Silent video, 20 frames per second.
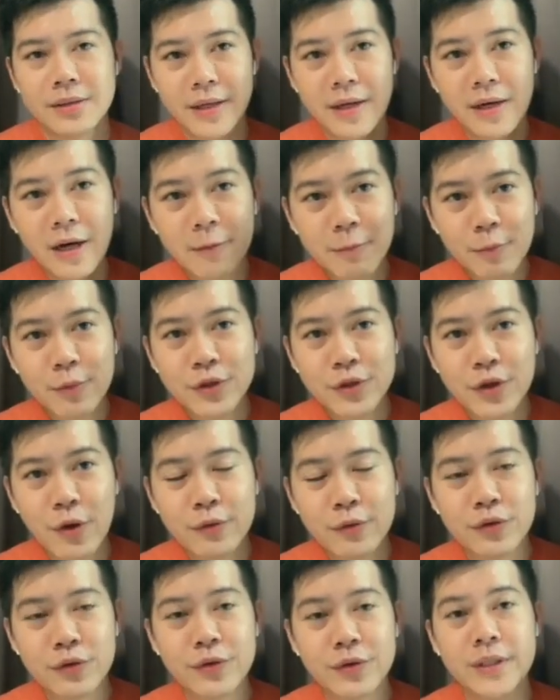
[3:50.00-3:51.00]
第二个步
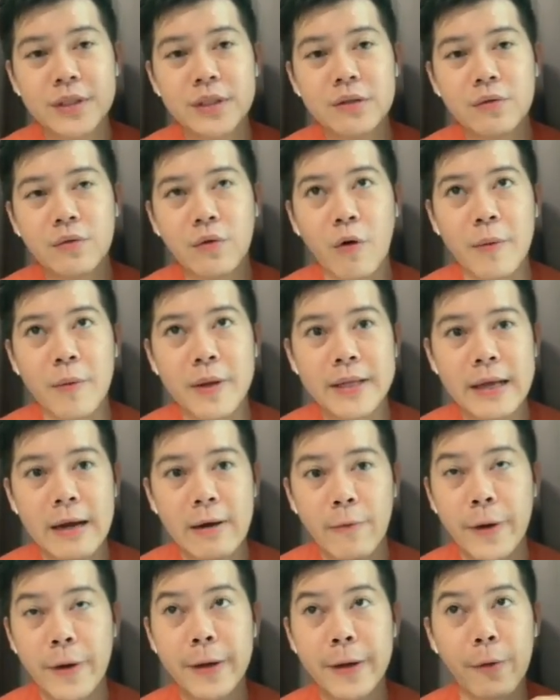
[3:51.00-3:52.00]
骤就是，我们
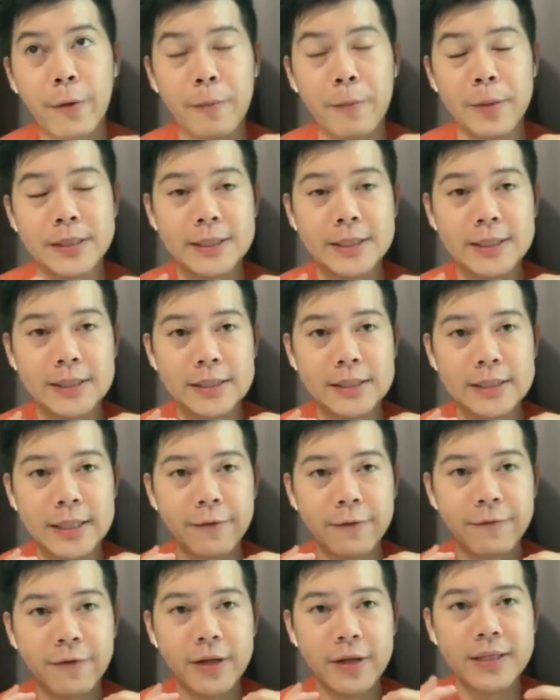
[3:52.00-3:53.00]
要为我们这
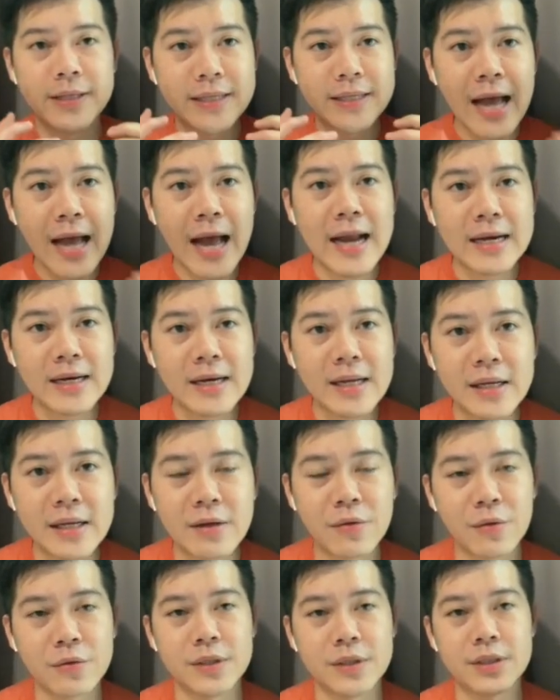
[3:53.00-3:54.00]
这一份压
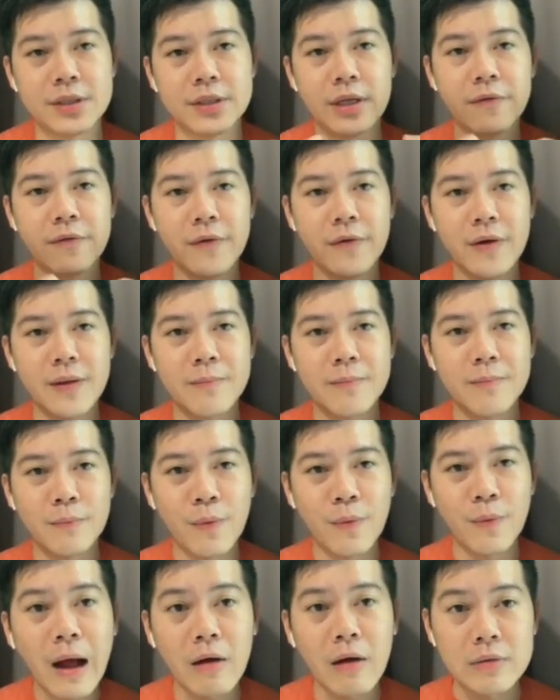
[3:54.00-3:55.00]
力或者这一份
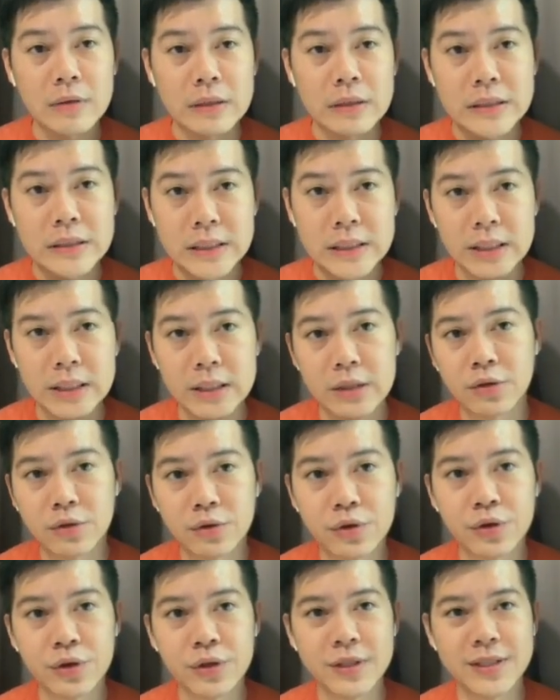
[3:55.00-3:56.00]
不好的情
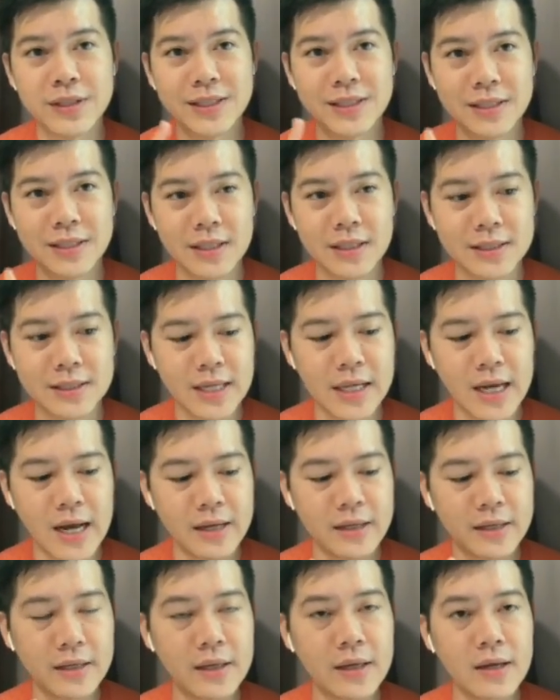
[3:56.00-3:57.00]
绪设
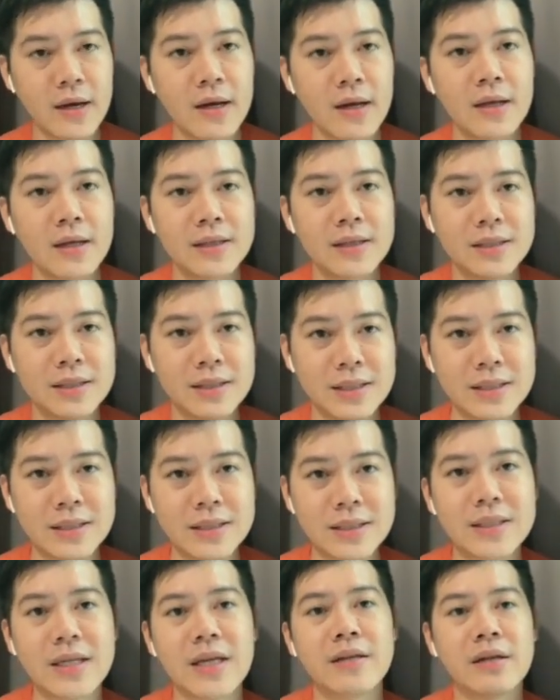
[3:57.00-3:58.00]
下一个。
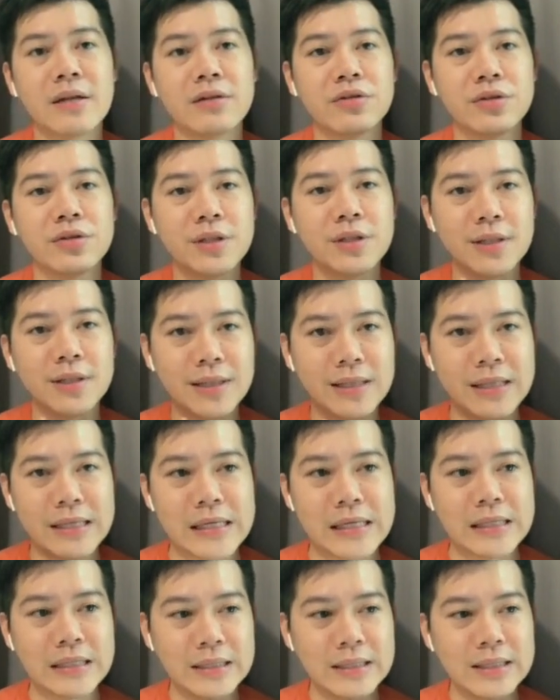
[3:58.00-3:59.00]
期限，也就是
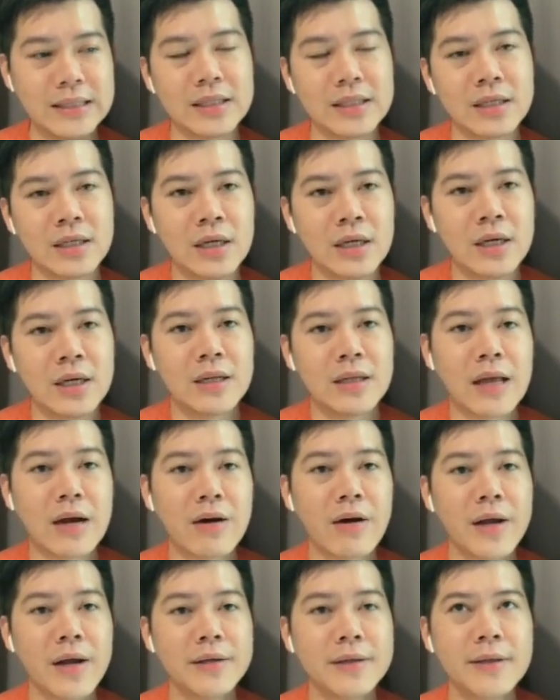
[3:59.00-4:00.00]
停止。
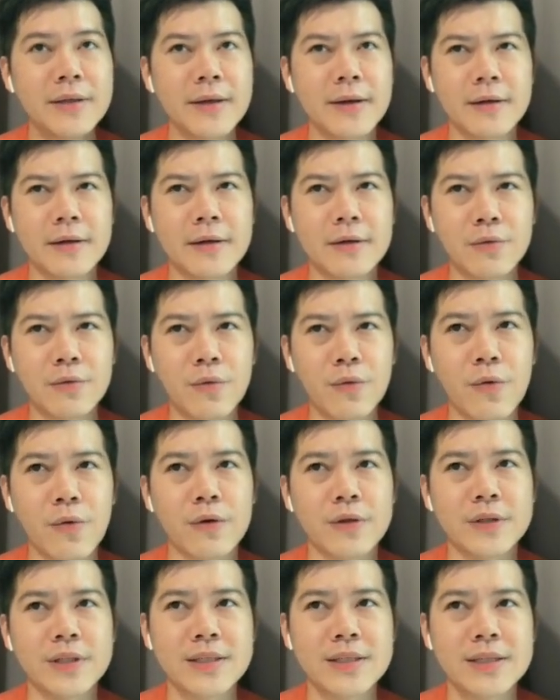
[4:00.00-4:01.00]
当然，呃，如
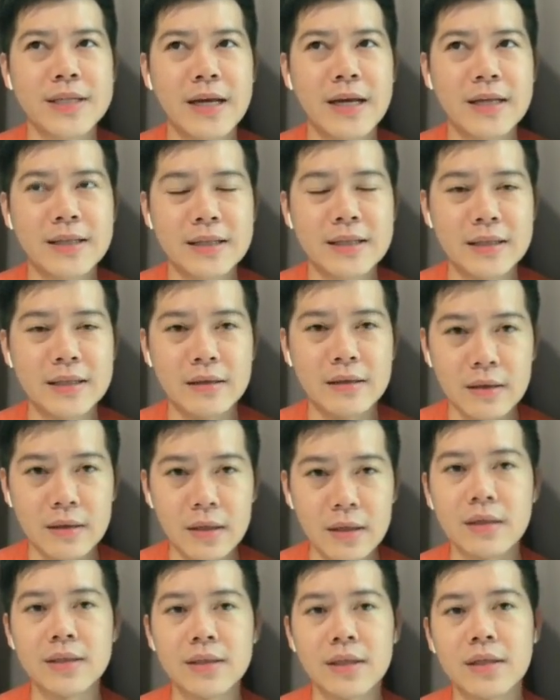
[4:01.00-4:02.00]
果现在
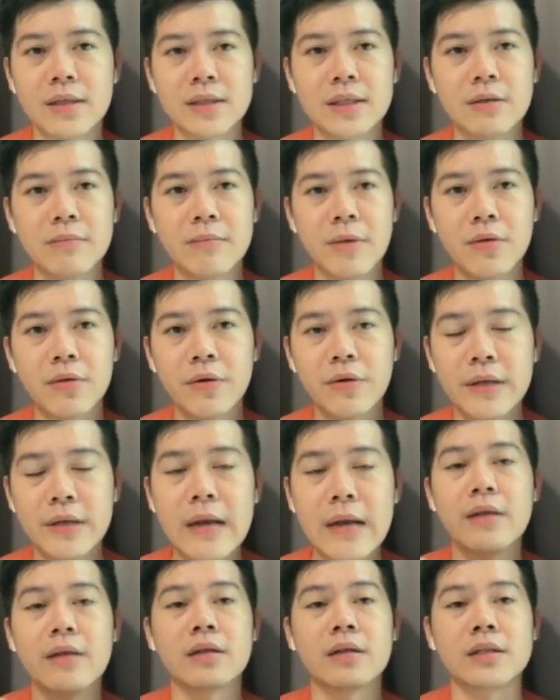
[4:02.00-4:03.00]
你真的是面对
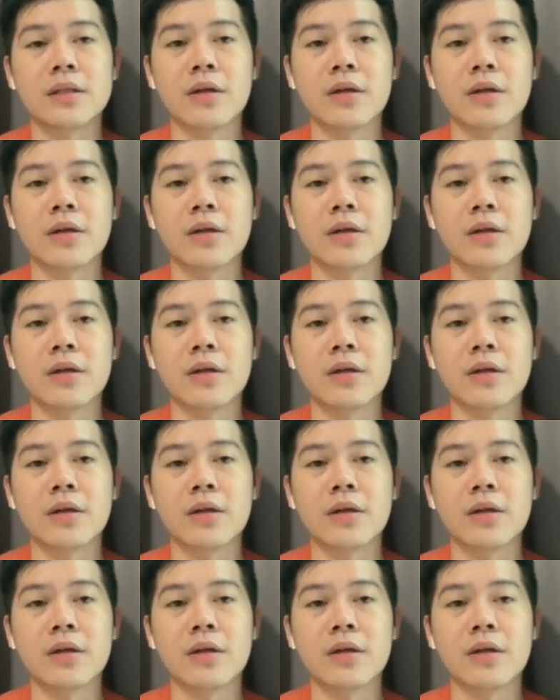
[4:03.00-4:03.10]
压力